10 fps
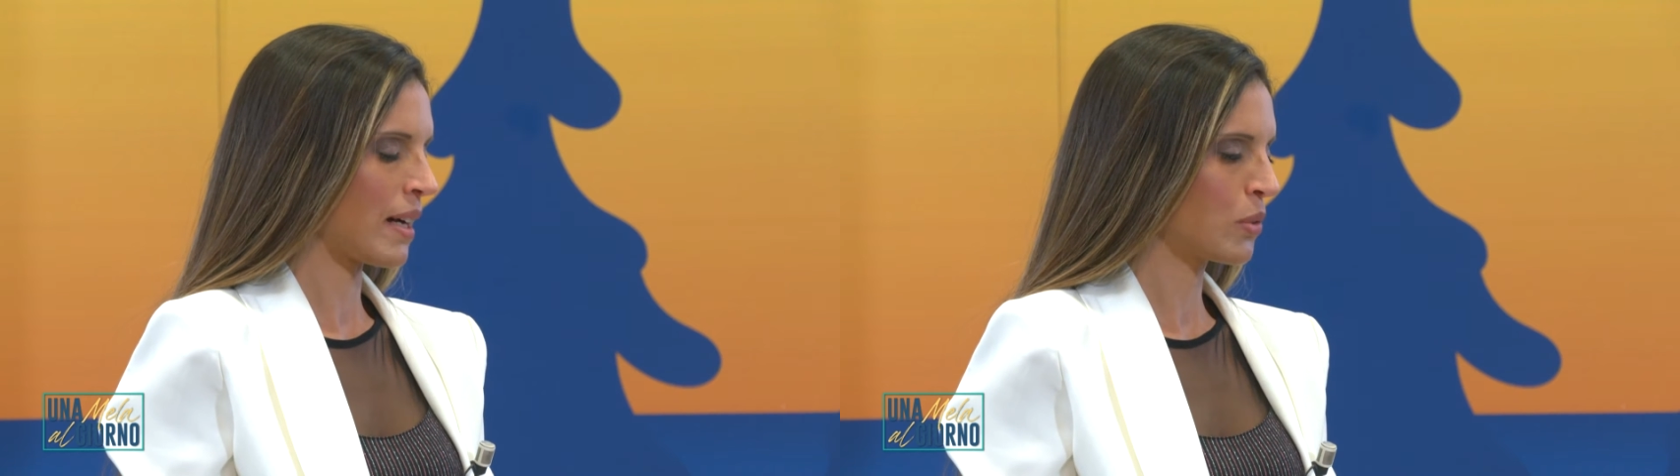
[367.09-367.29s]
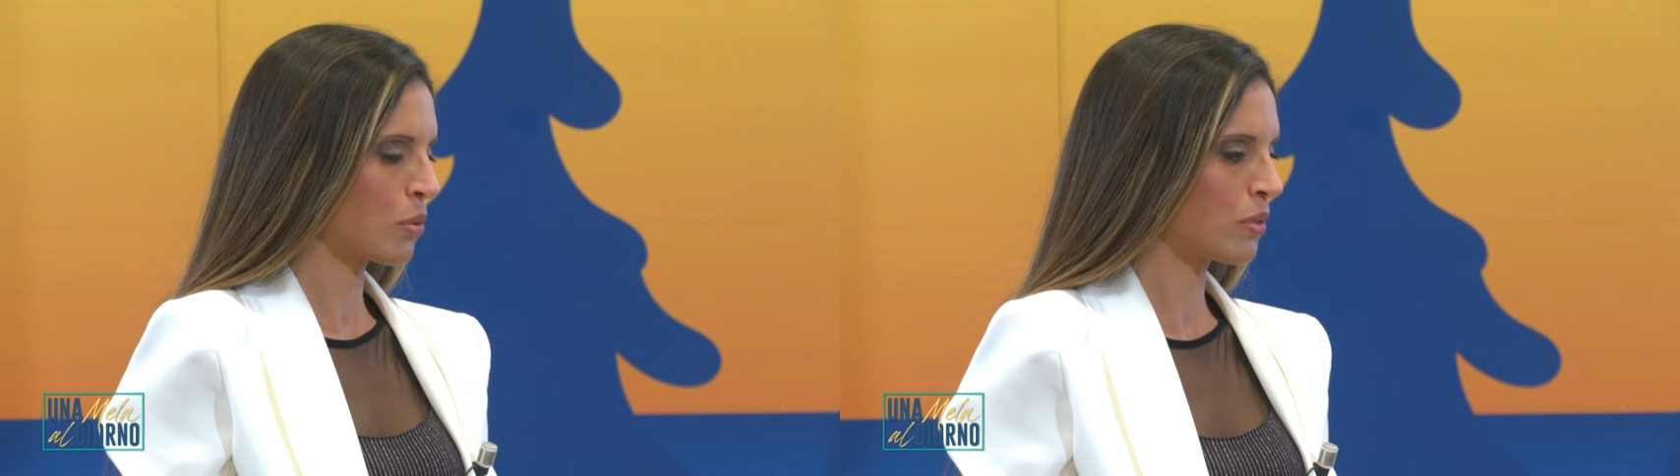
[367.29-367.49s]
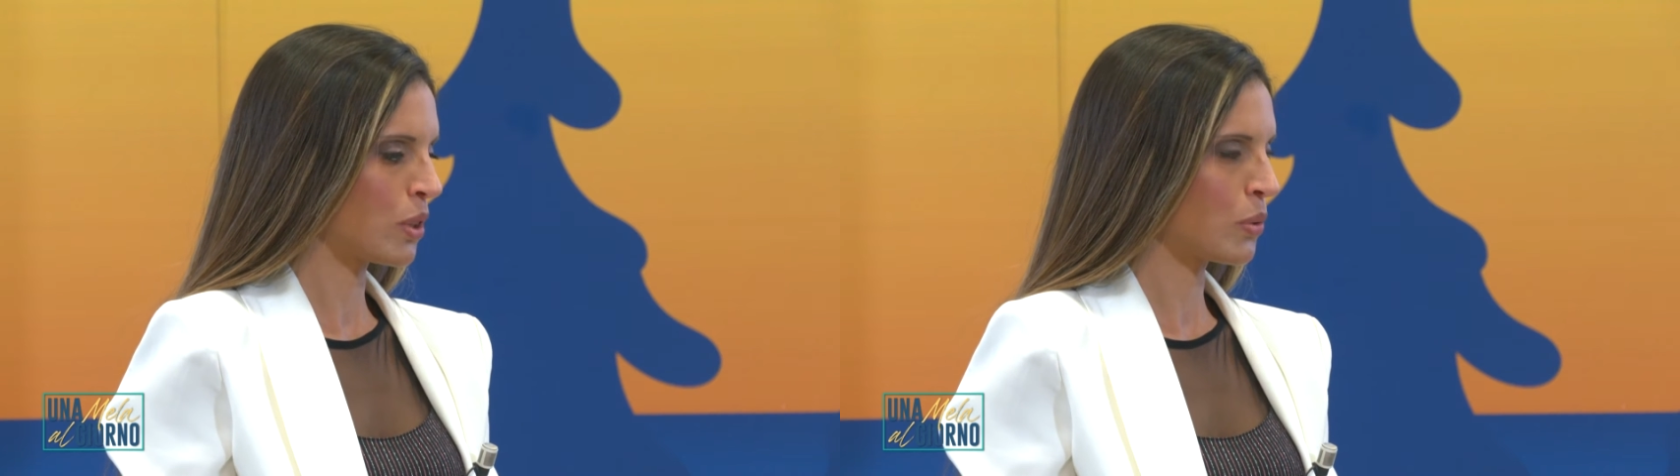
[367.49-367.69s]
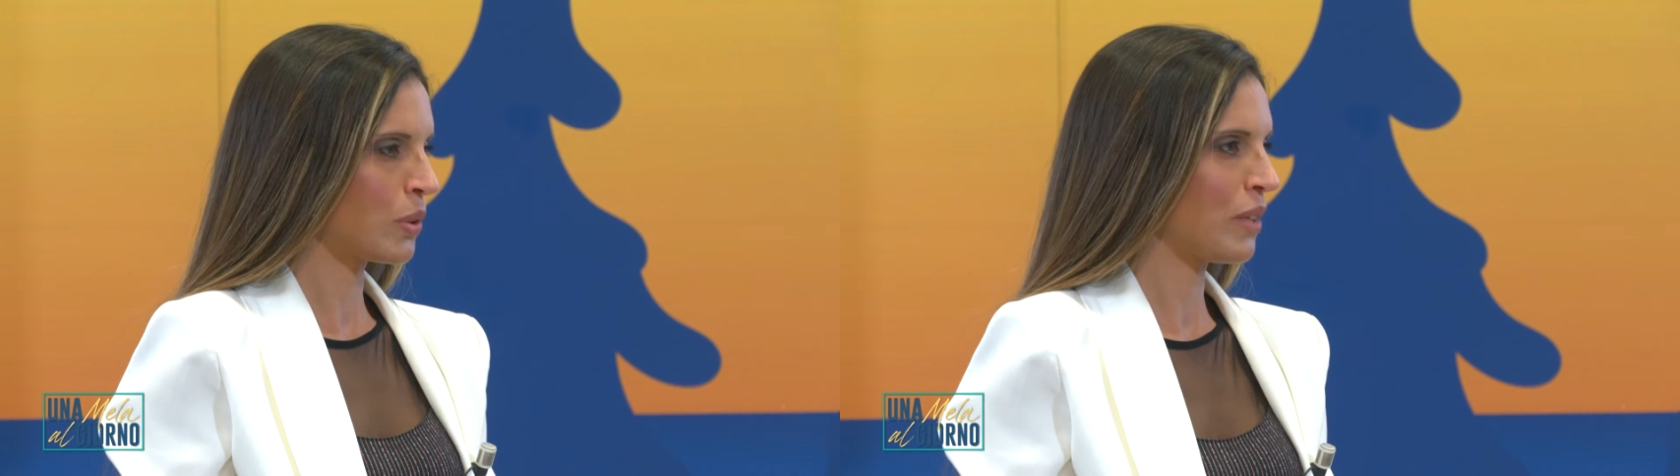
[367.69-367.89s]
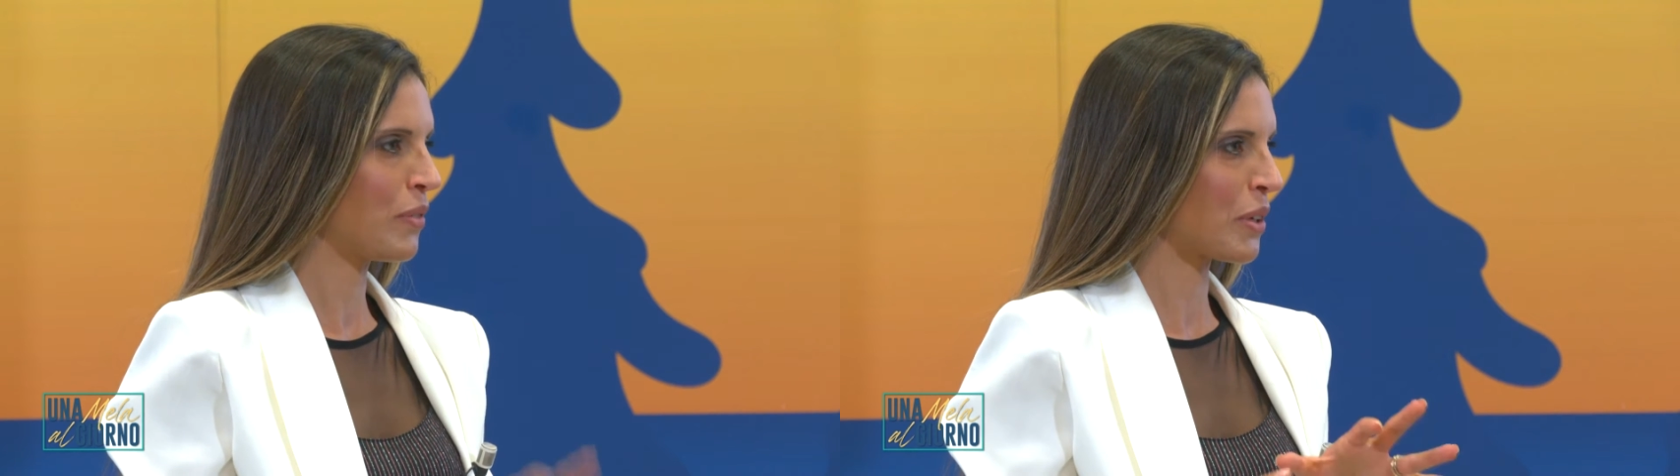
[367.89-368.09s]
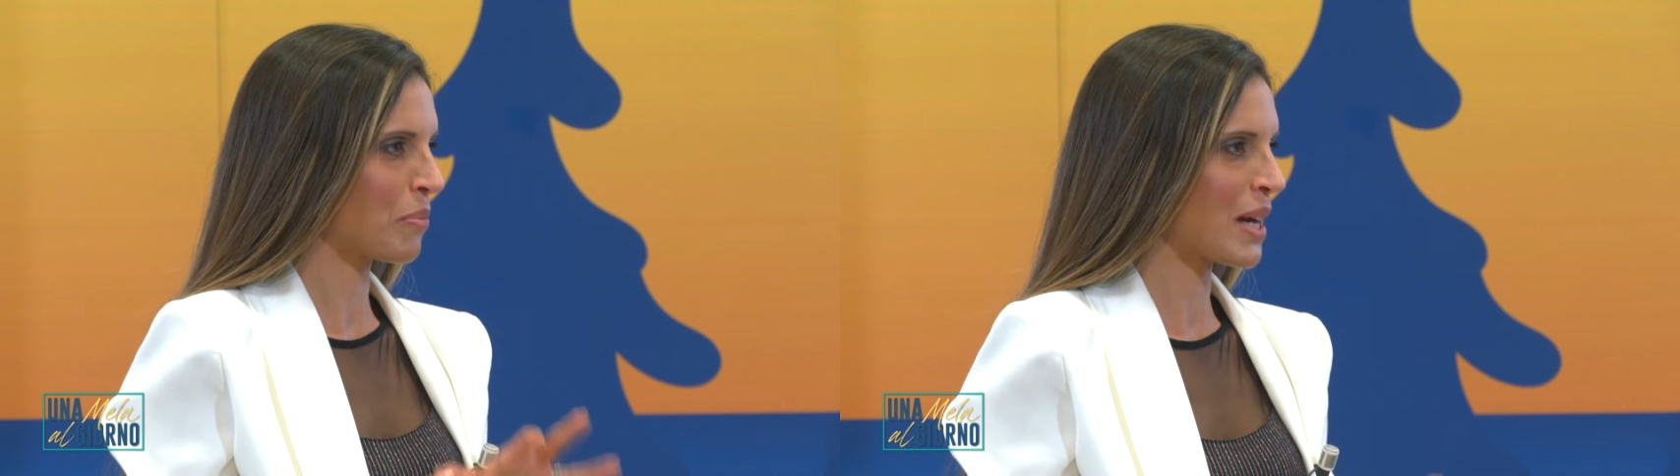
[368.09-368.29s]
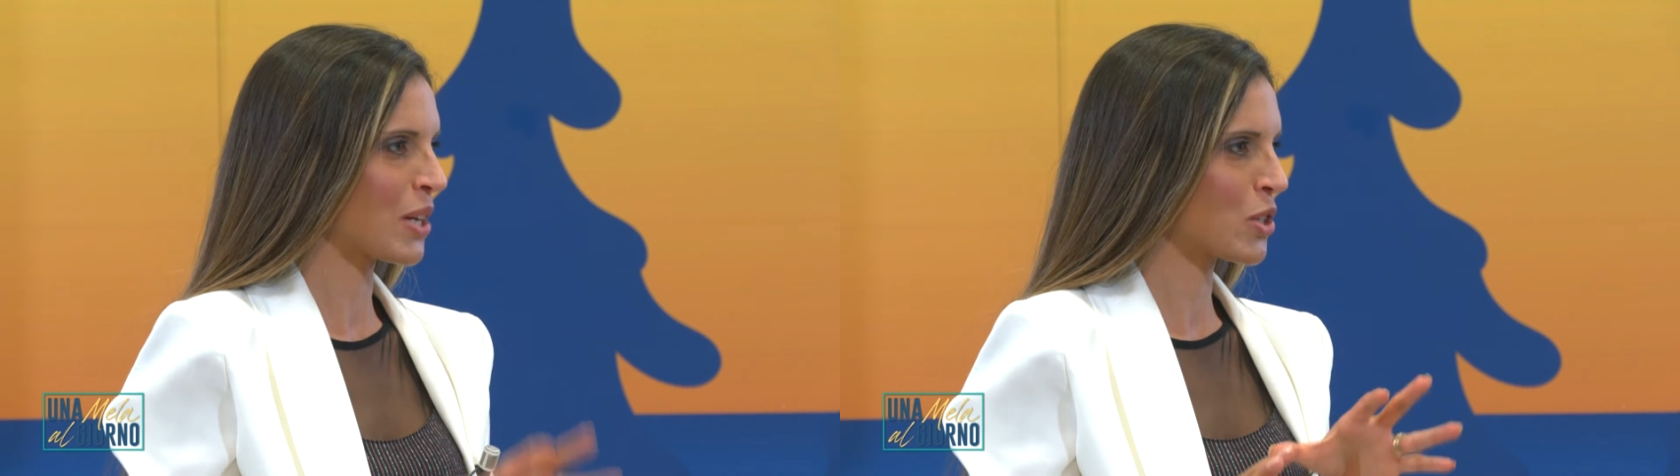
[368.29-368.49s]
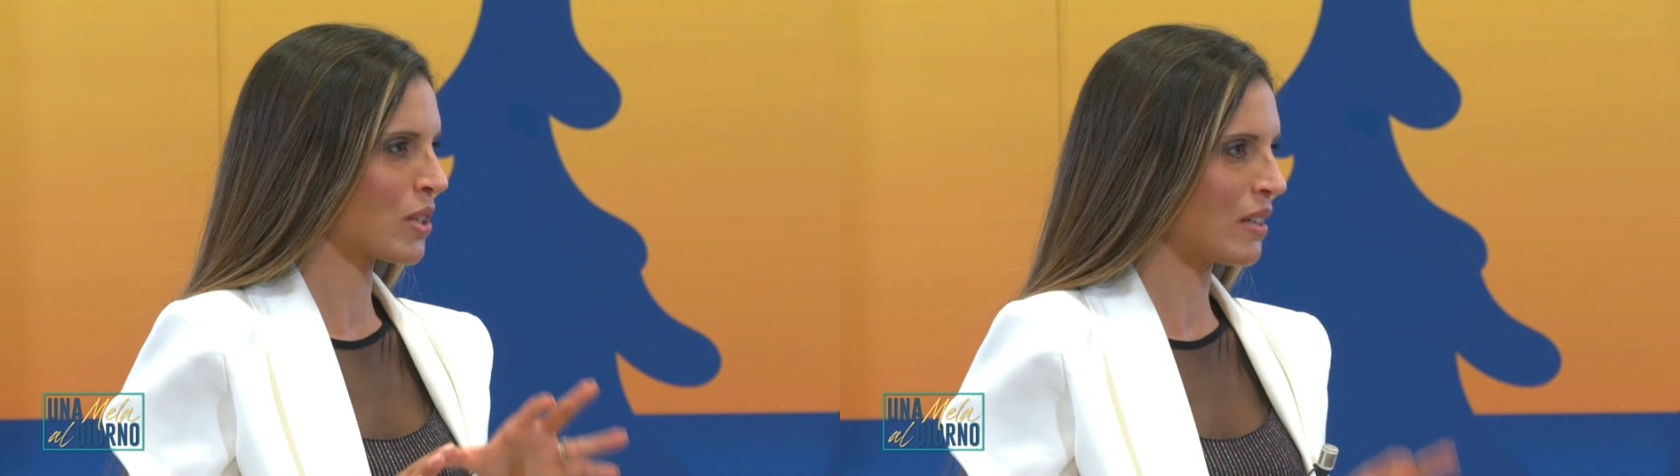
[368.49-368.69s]
a tutti noi di
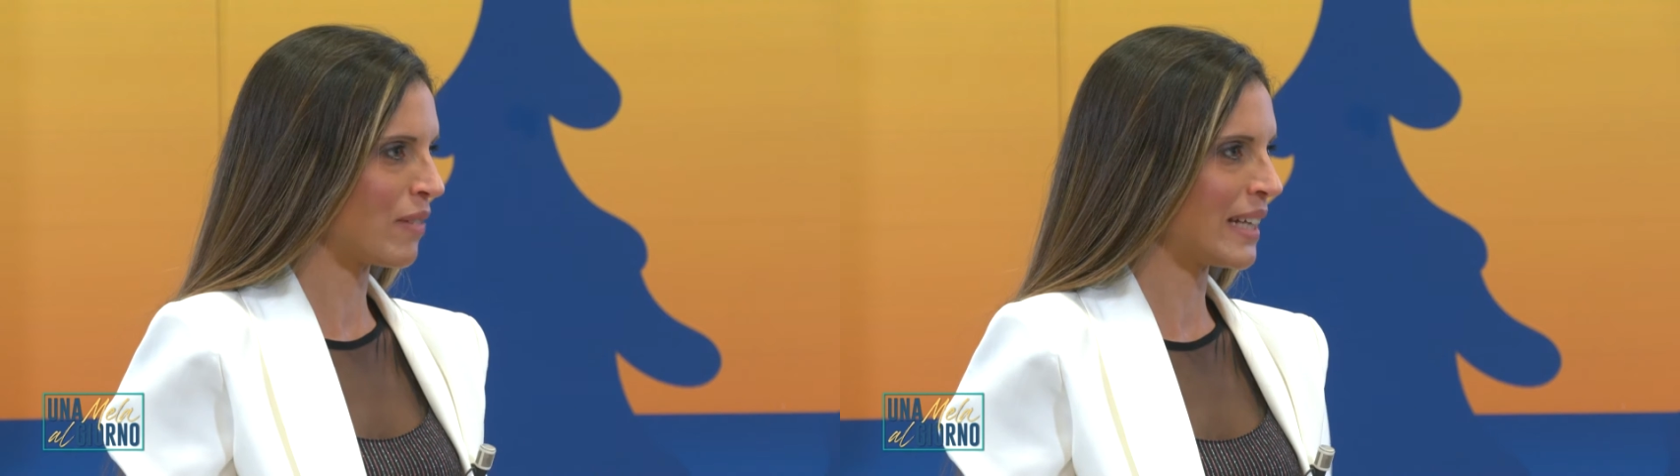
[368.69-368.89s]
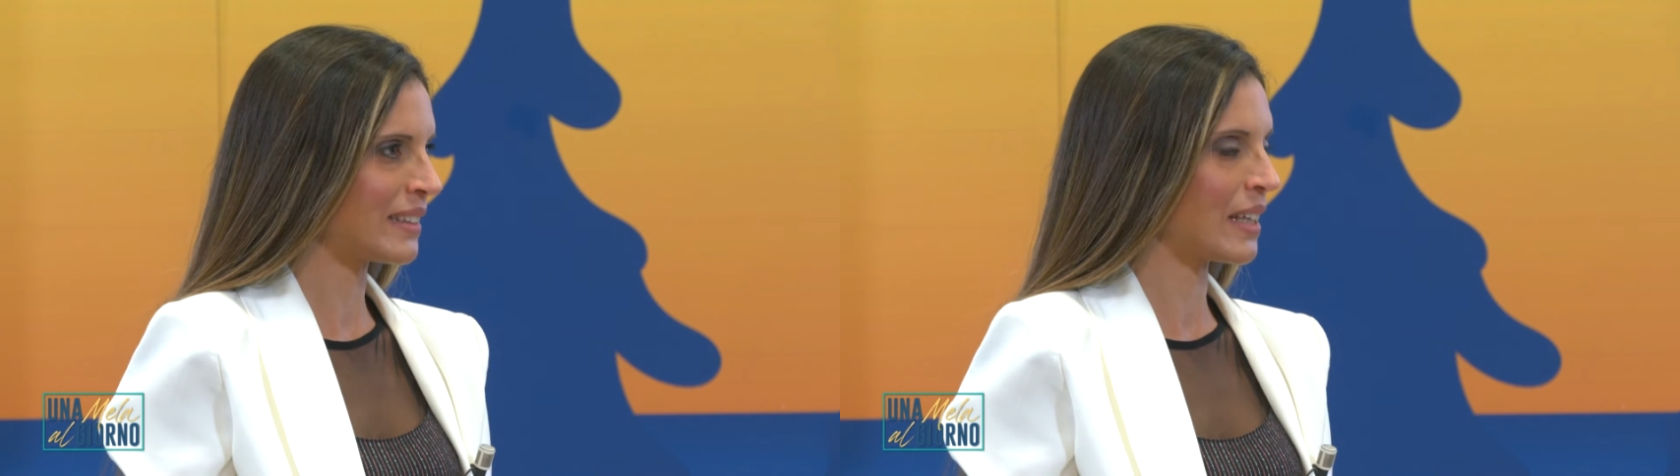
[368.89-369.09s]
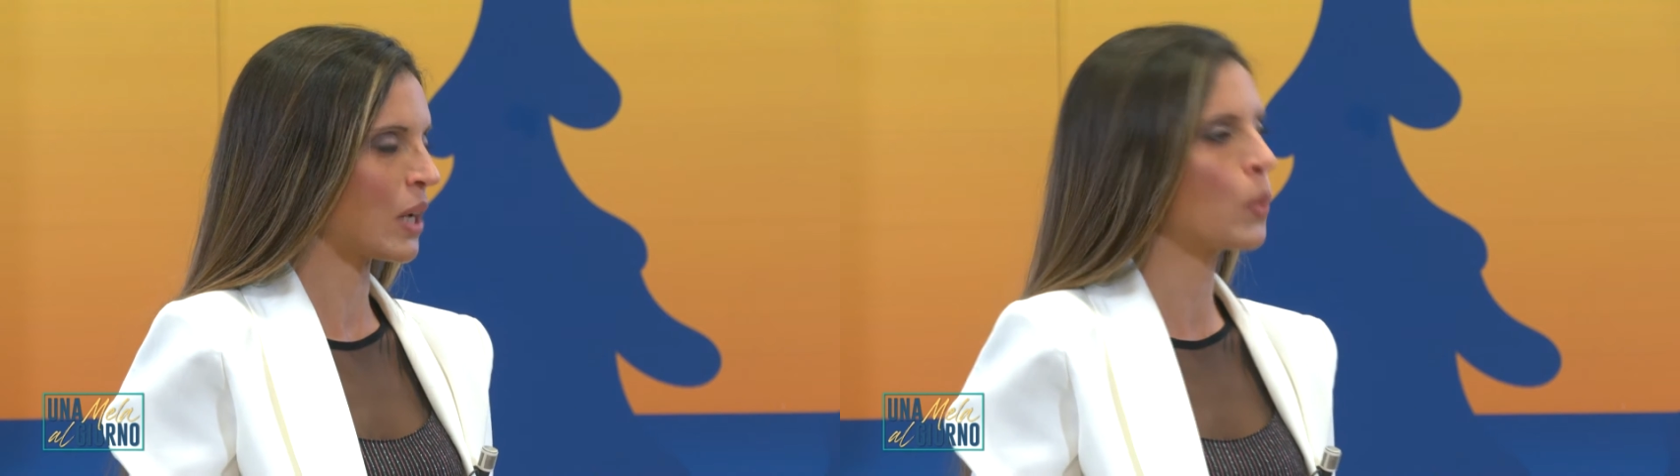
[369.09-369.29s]
fermarci e riflettere,